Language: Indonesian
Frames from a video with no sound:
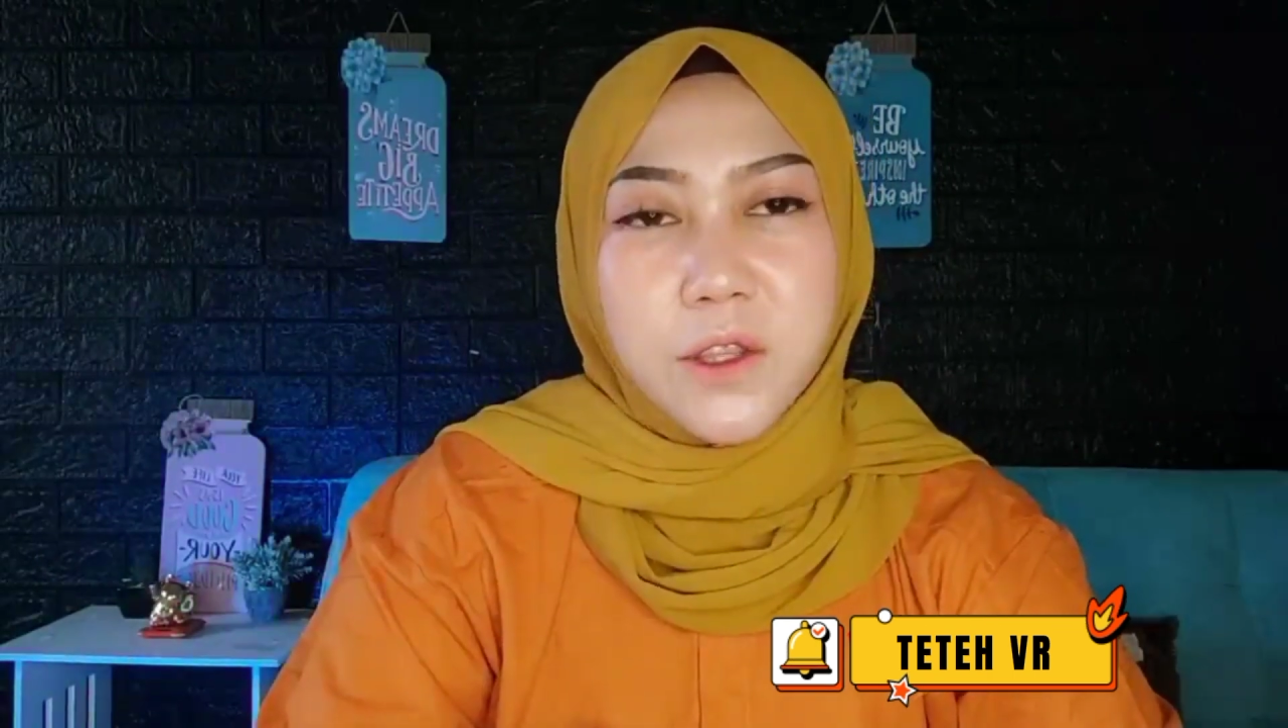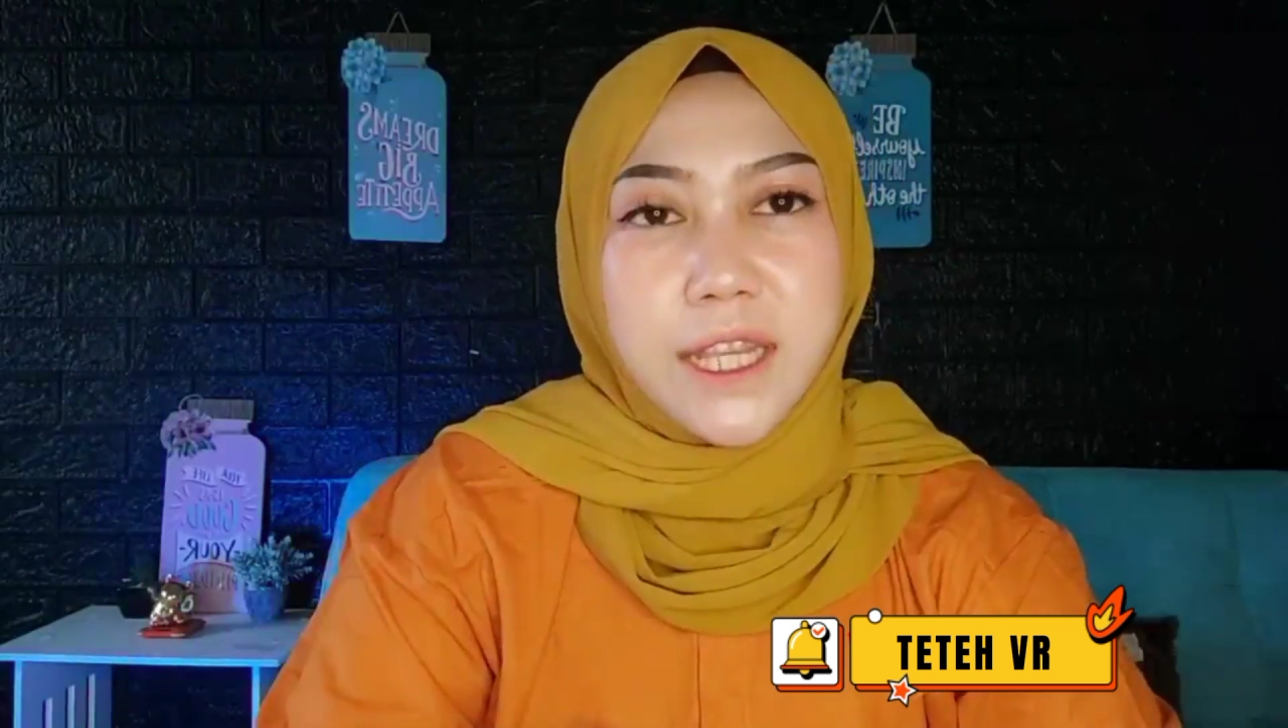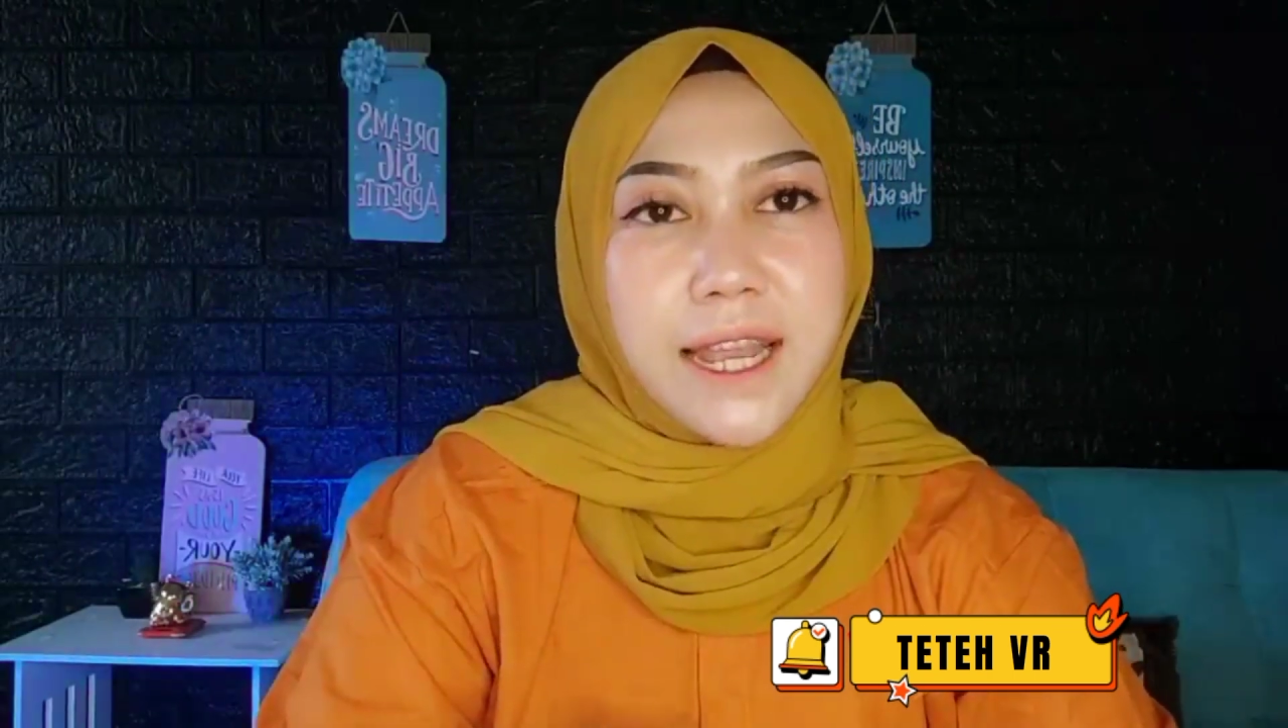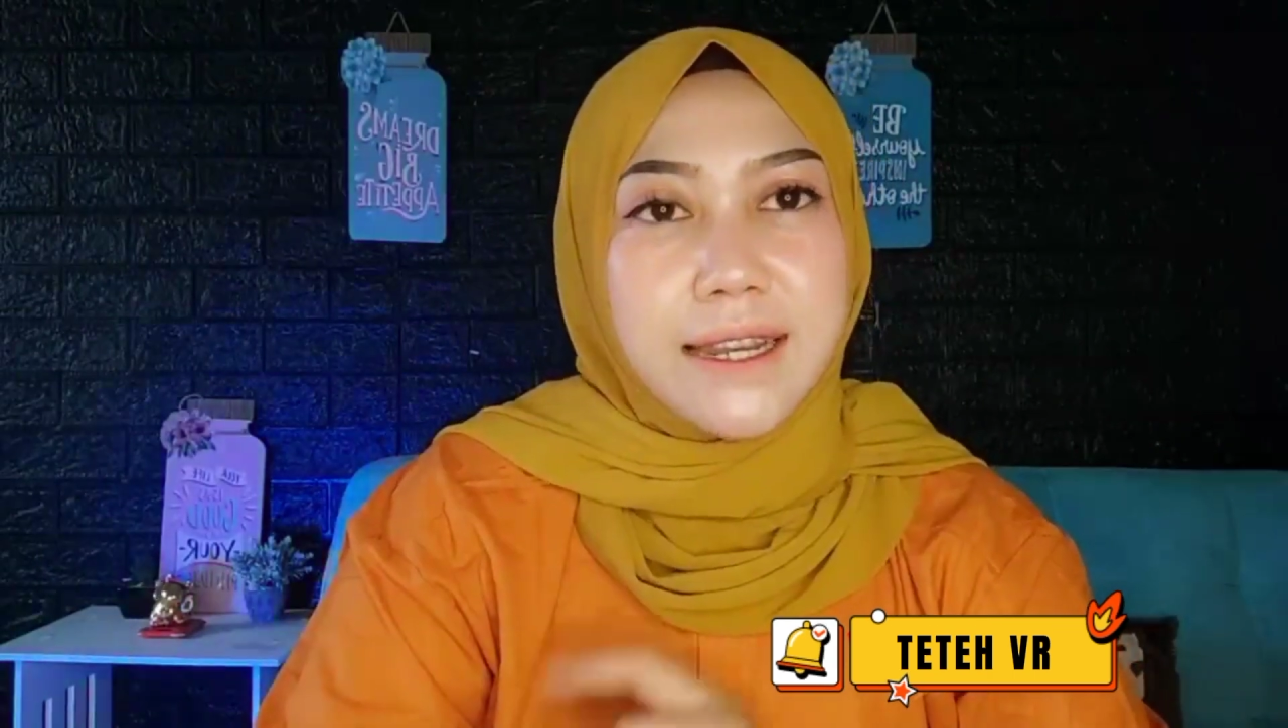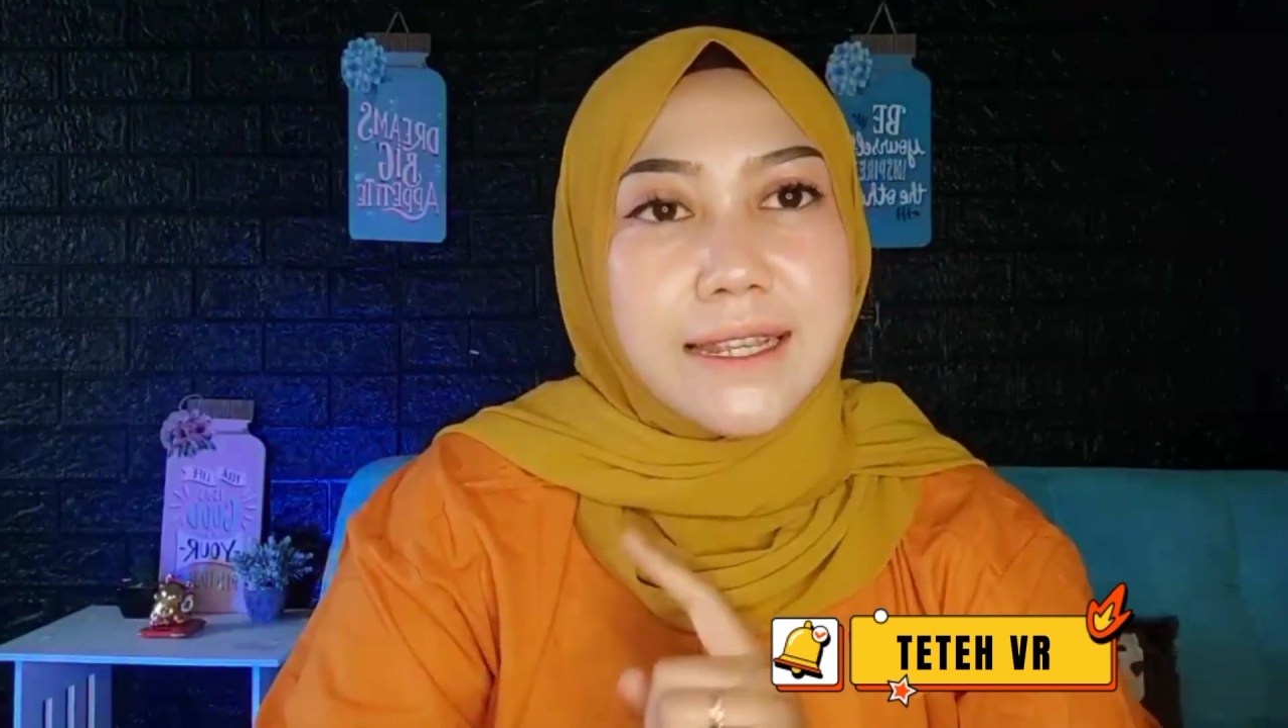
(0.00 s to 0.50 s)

itu tidak